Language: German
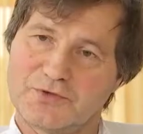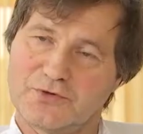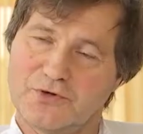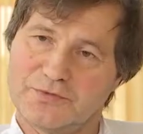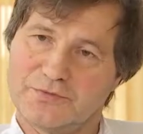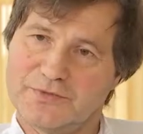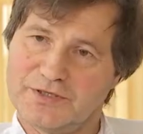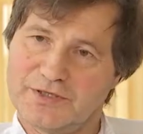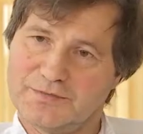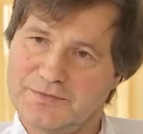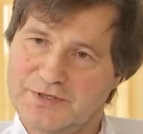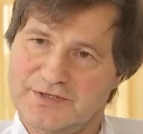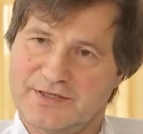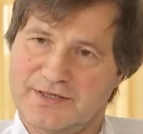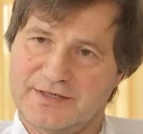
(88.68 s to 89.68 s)
konnten wir den
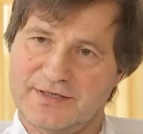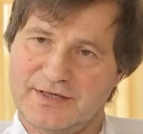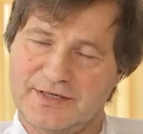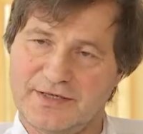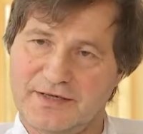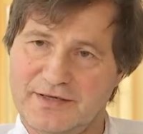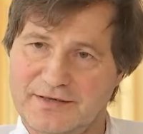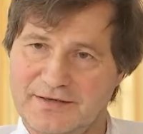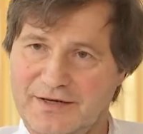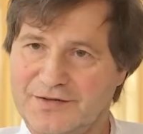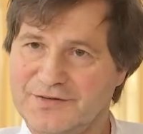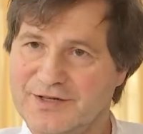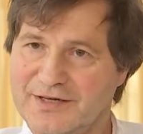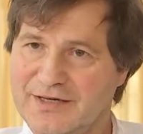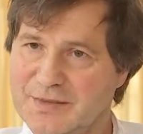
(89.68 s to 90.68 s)
Patienten eine
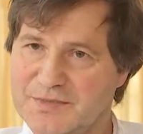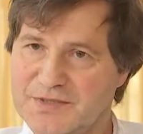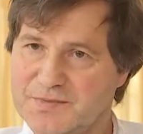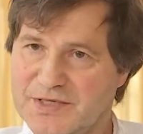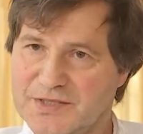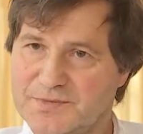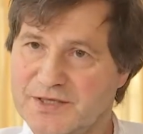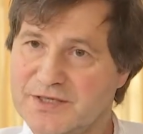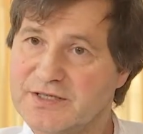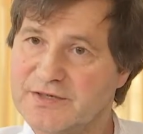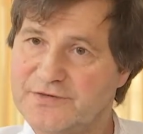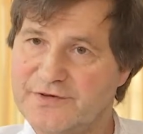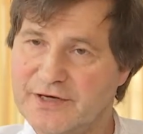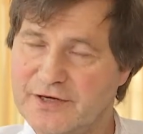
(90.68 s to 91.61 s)
andere Lebensperspektive